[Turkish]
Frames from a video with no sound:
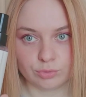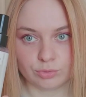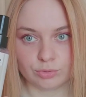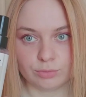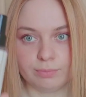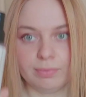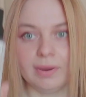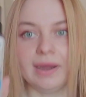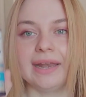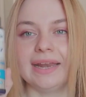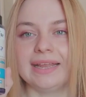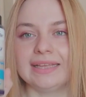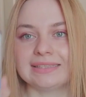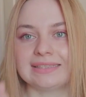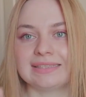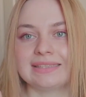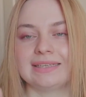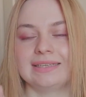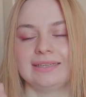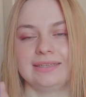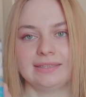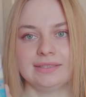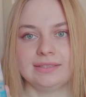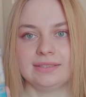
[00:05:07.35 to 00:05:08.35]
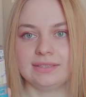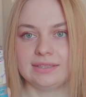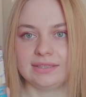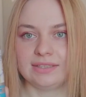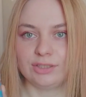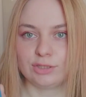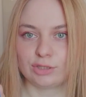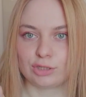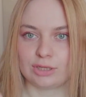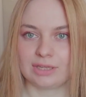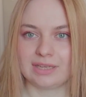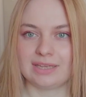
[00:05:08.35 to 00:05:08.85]
Bu palettenin
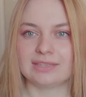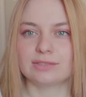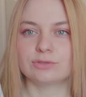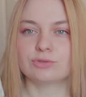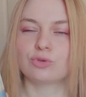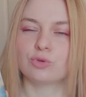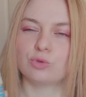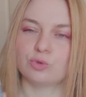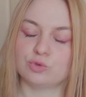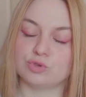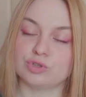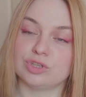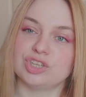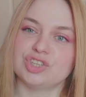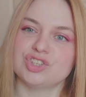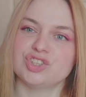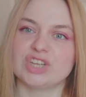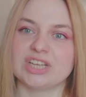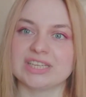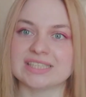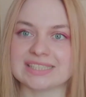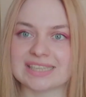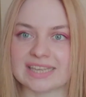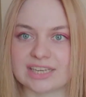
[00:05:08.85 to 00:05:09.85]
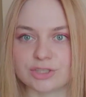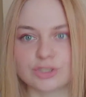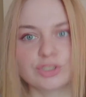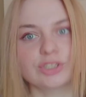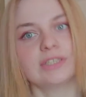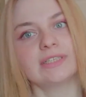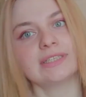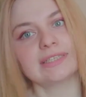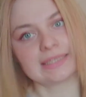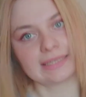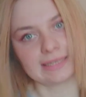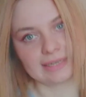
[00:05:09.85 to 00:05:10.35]
işte turunculaşan
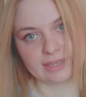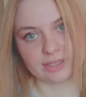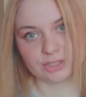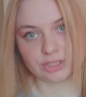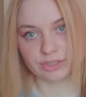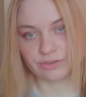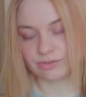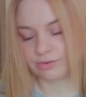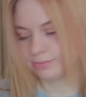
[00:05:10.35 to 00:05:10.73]
saçları sarıya